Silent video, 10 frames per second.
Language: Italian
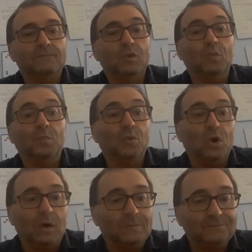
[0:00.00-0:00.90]
non
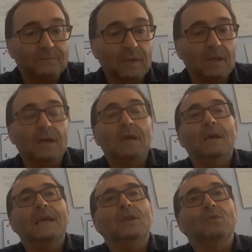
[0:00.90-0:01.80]
può
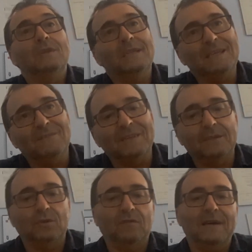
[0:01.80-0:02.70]
e non
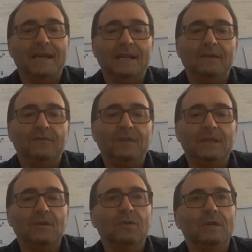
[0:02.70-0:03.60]
deve trovare nel
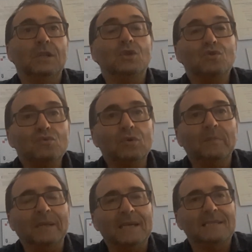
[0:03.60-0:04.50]
figlio il
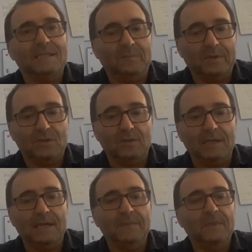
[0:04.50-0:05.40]
suo benessere
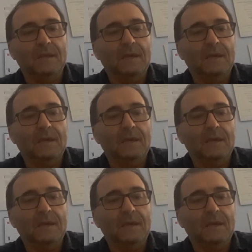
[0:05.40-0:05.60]
personale.